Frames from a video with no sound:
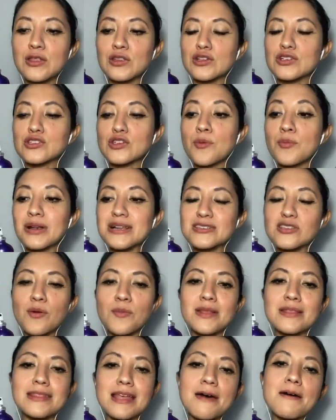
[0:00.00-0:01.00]
Entonces, como les
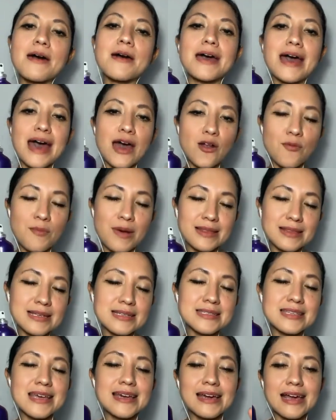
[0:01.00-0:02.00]
comentaba,
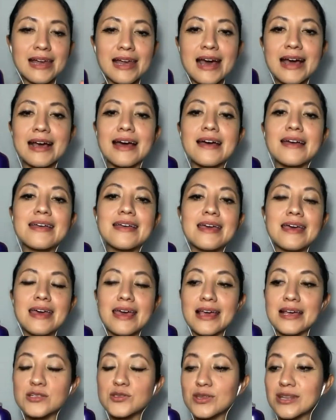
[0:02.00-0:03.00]
aromatiza y relaja.
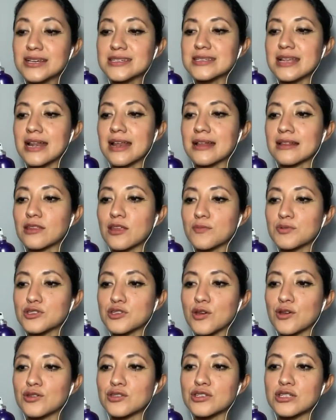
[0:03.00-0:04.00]
Es una excelente
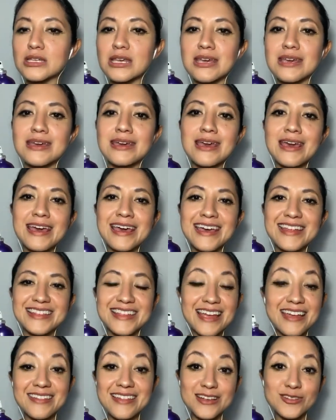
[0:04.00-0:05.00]
opción si
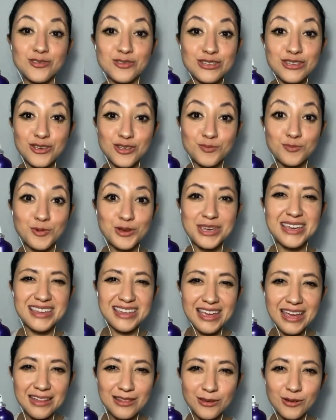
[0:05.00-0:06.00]
tienen a sus niños muy
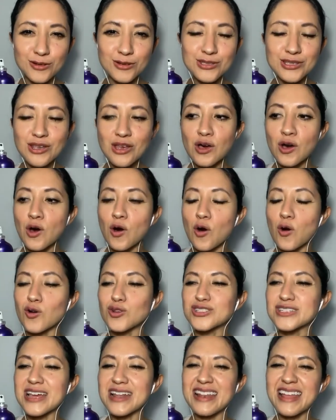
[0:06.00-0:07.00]
inquietos
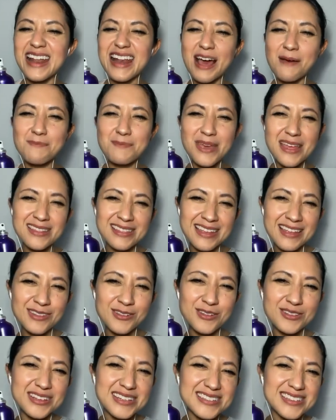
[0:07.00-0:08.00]
o si en el ambiente
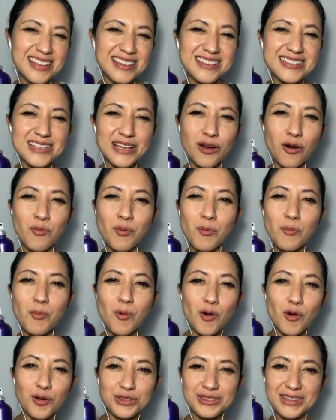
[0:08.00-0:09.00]
en donde están está como un
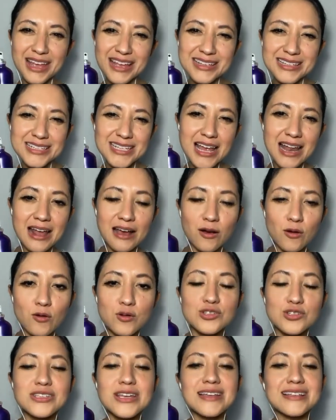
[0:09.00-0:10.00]
poco tensa la
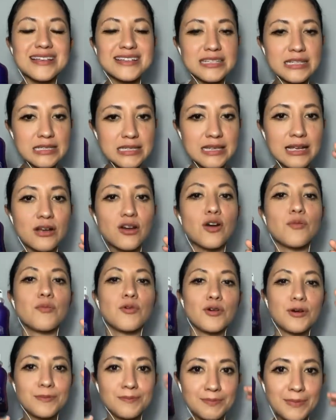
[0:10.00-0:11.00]
cosa y necesitan
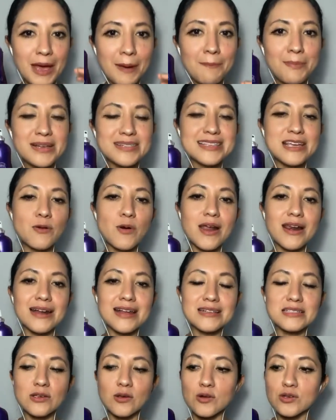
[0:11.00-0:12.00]
como apaciguar
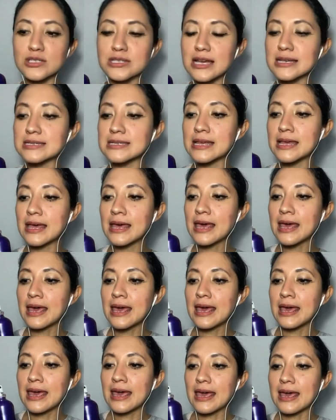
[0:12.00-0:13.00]
las cosas.
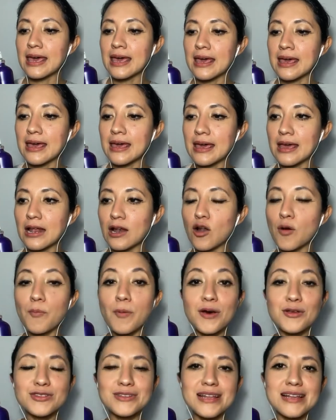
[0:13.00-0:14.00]
Eh, lo
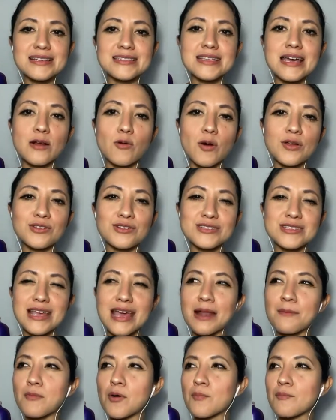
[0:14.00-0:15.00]
pueden utilizar cuando es
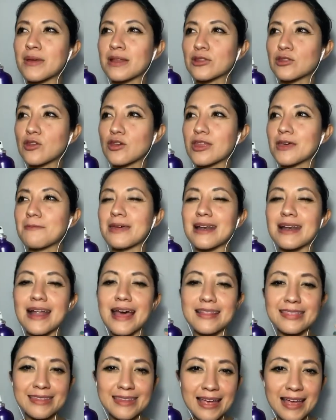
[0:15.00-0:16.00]
el momento de ver
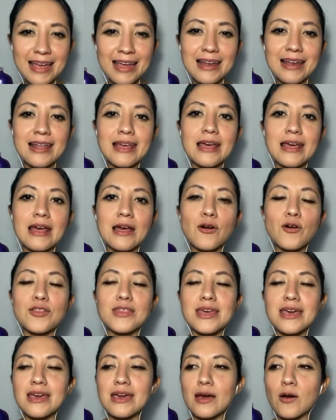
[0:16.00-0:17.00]
la tele
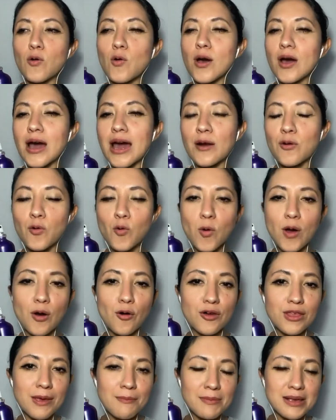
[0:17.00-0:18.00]
o de jugar un
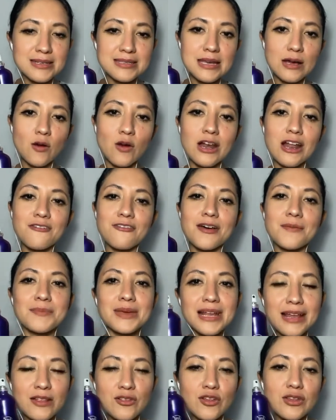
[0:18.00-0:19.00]
juego de mesa con la
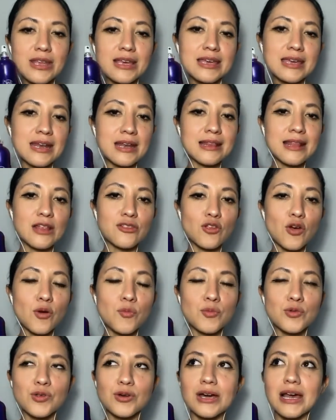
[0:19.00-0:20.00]
familia en donde quieren a todo
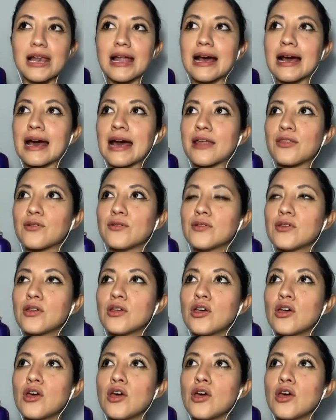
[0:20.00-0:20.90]
el mundo relajado.